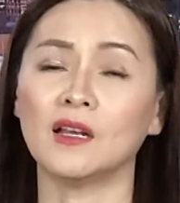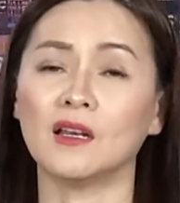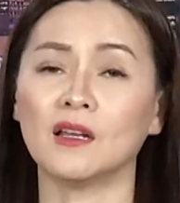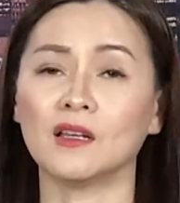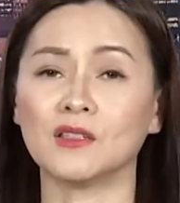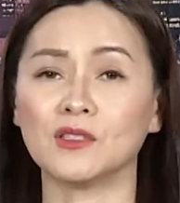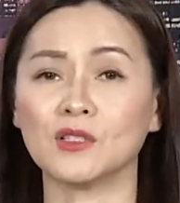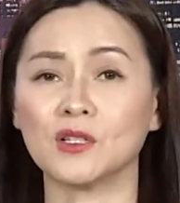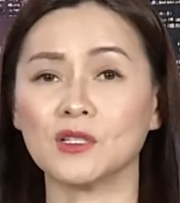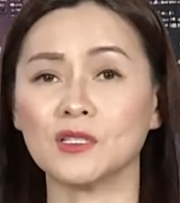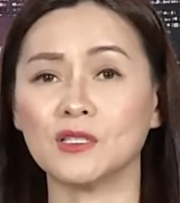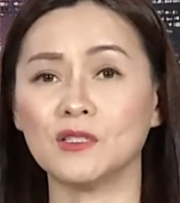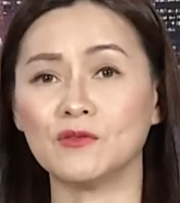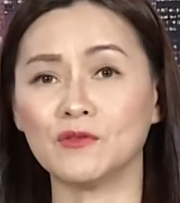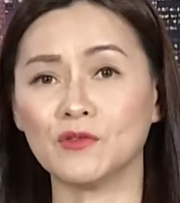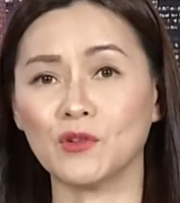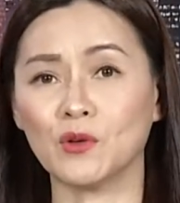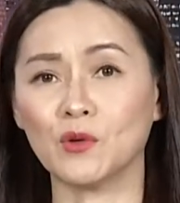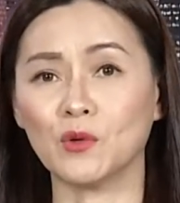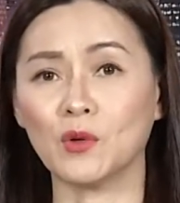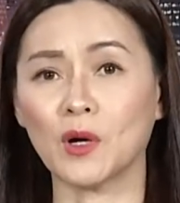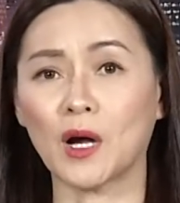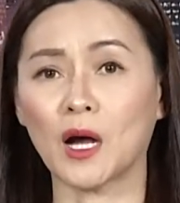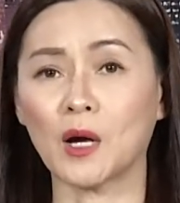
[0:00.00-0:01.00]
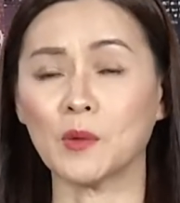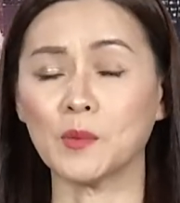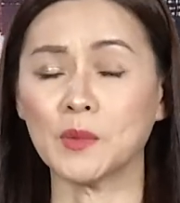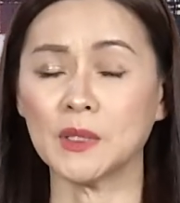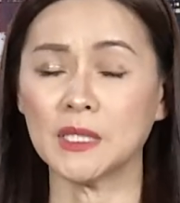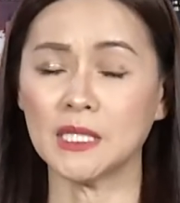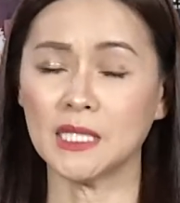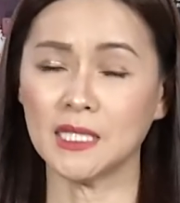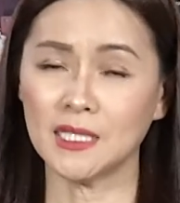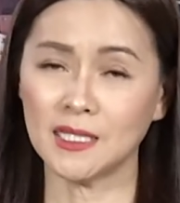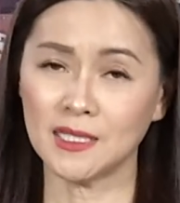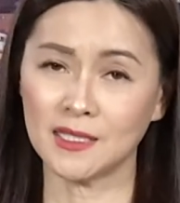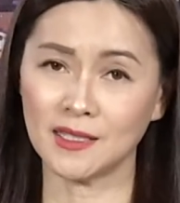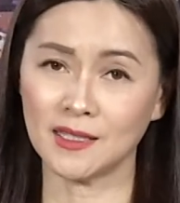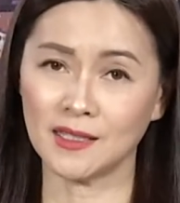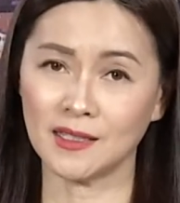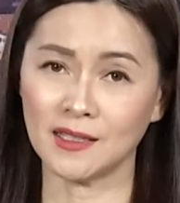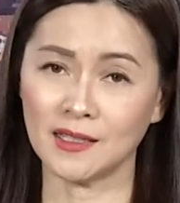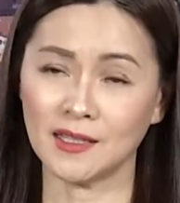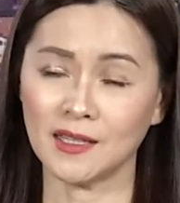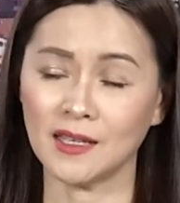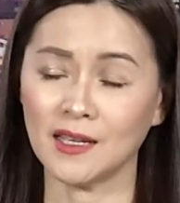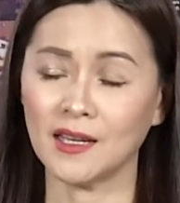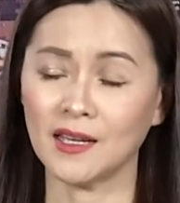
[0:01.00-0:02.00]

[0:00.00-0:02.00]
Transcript: là cho chính phủ albanese